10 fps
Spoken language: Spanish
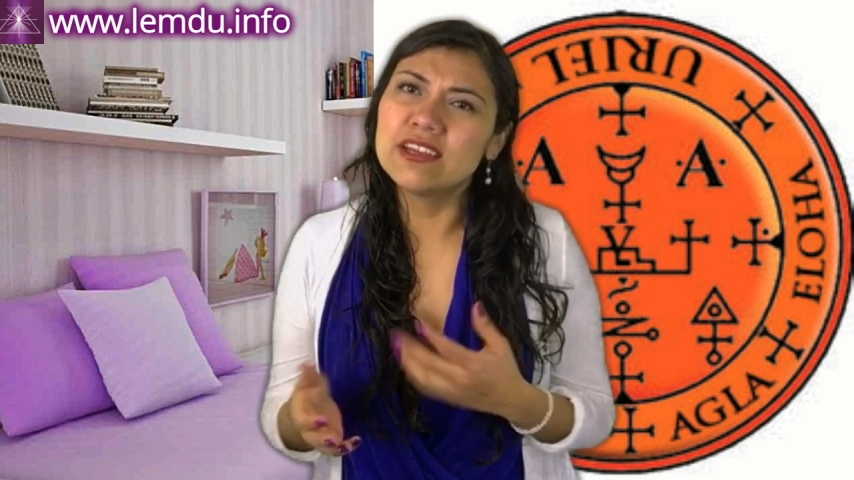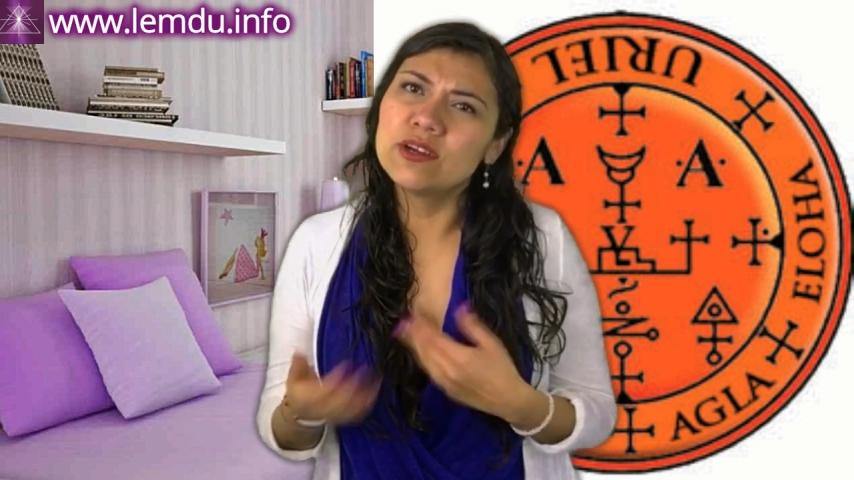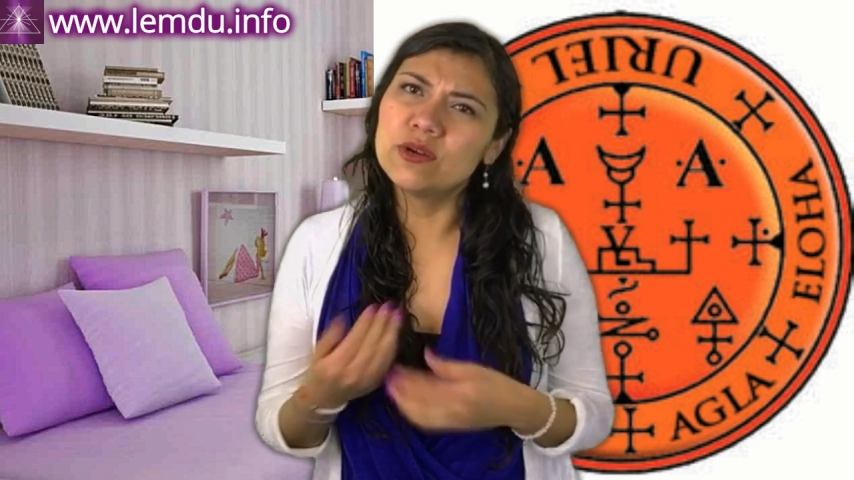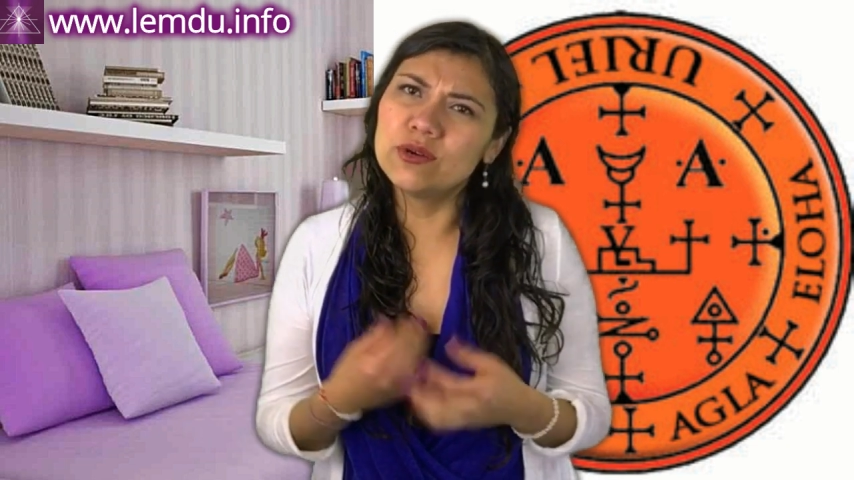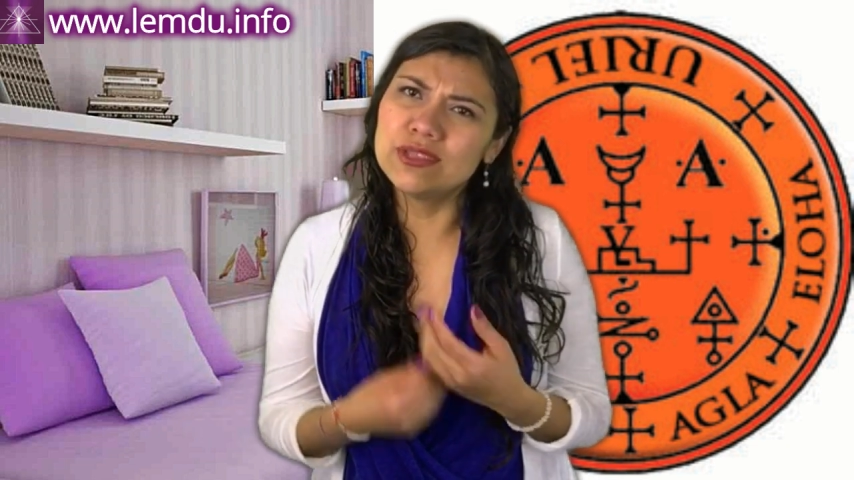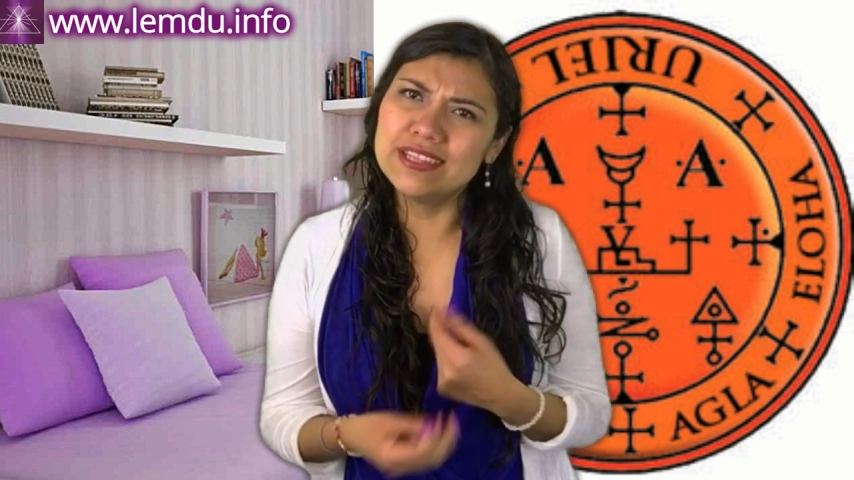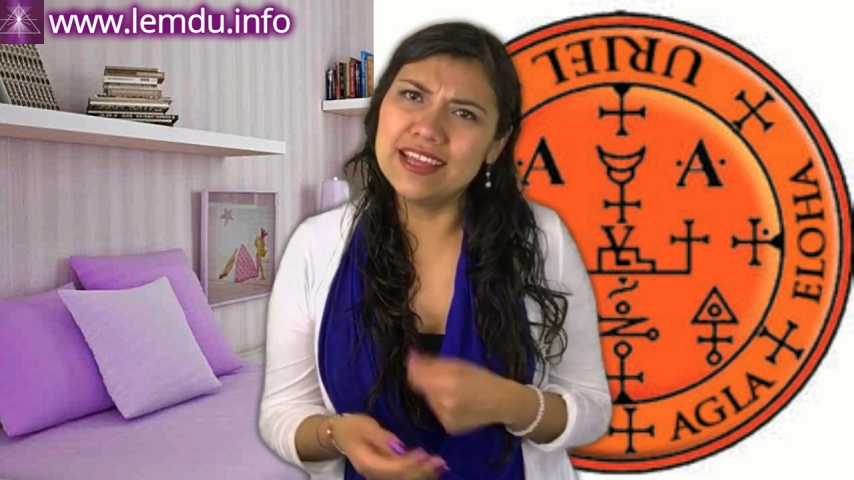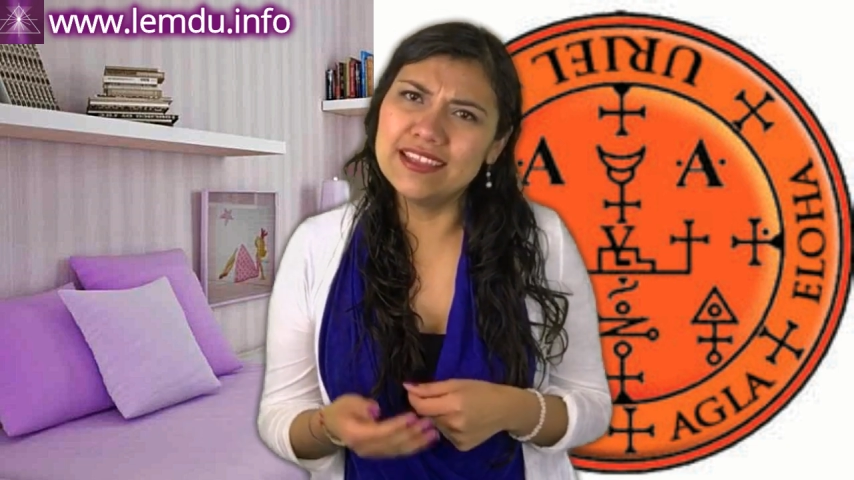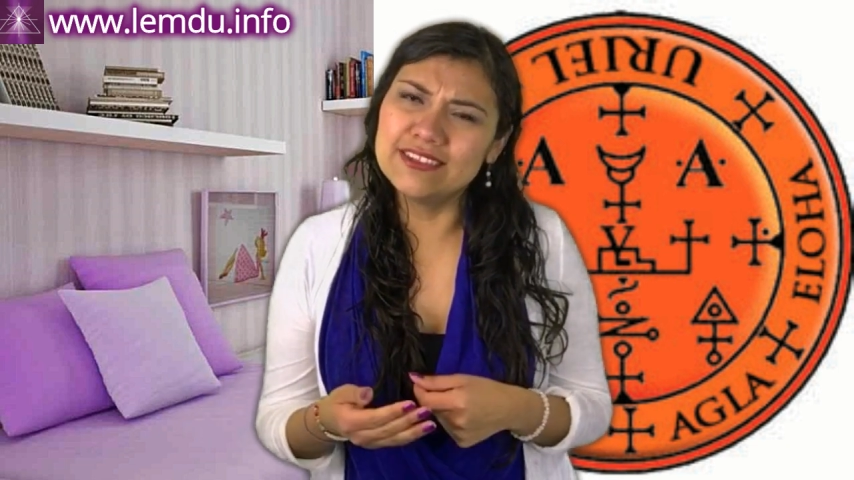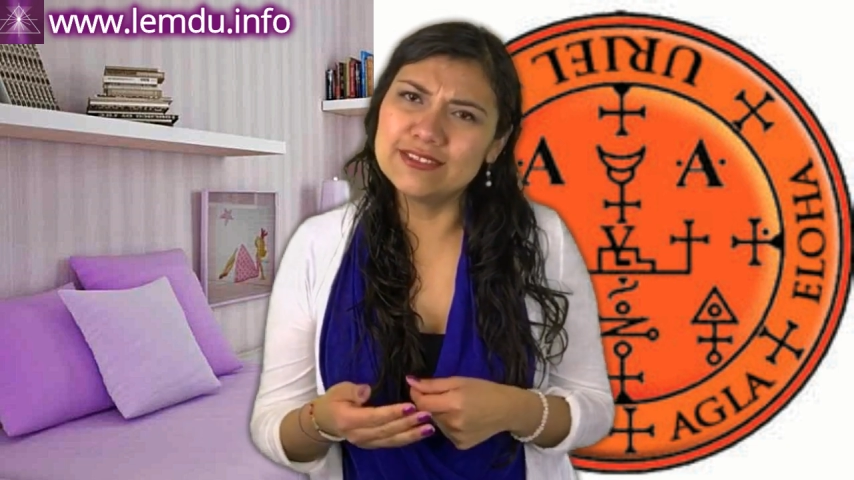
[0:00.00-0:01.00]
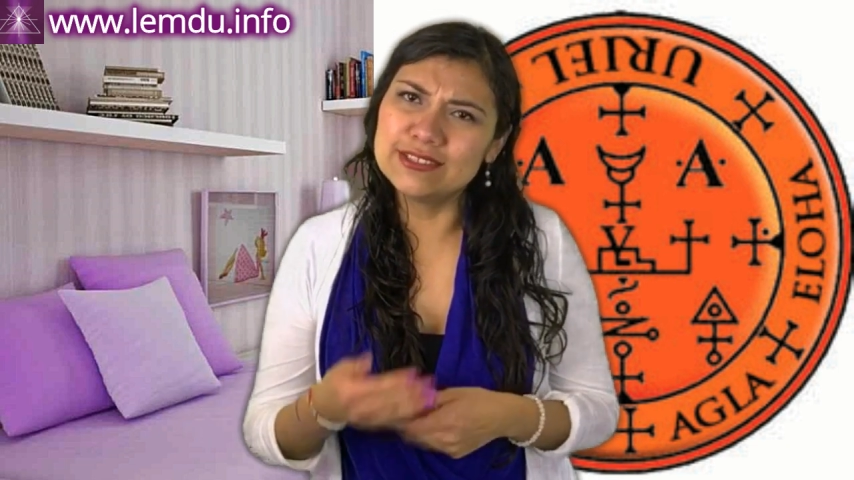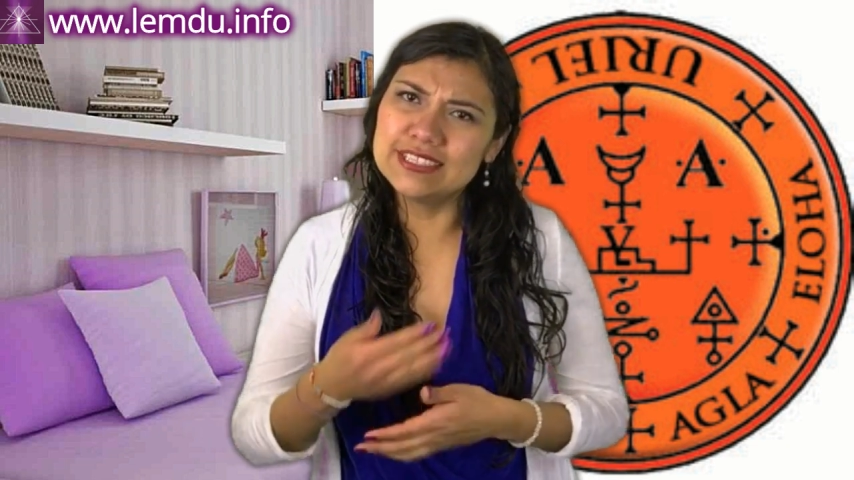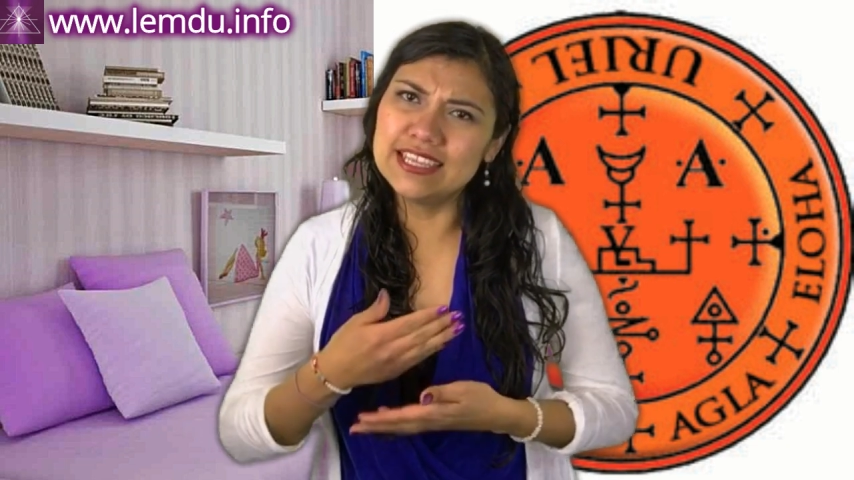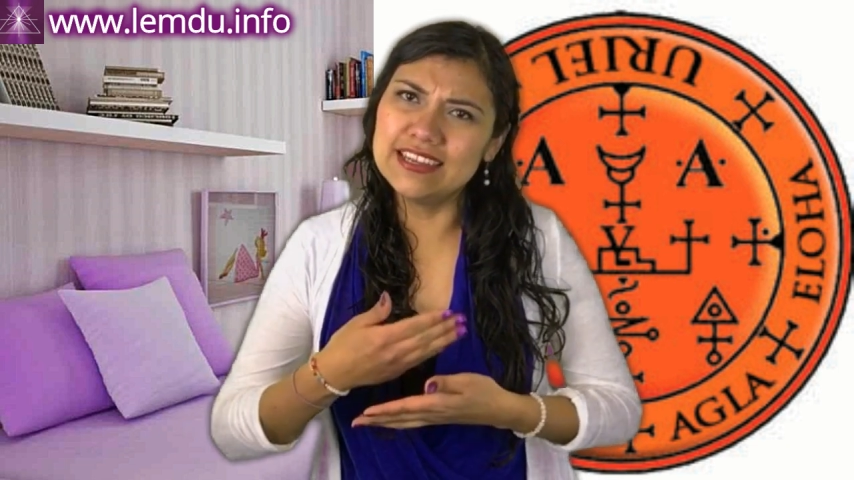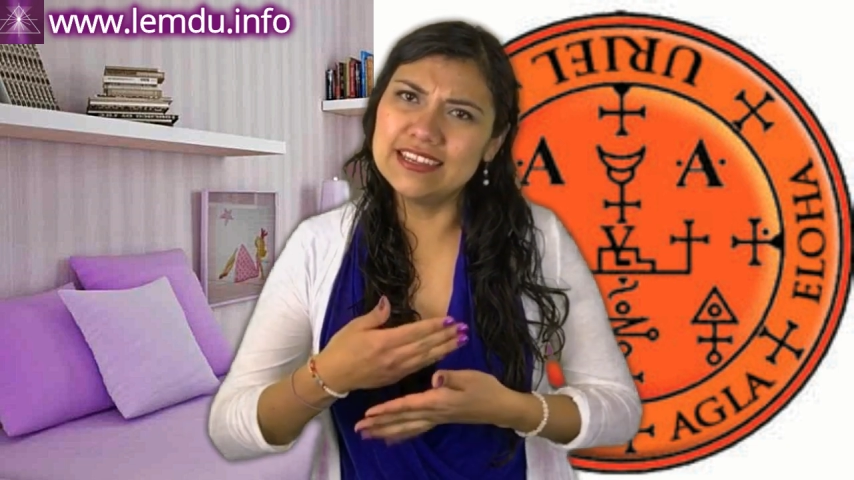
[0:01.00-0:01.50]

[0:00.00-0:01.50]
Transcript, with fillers: cortado, se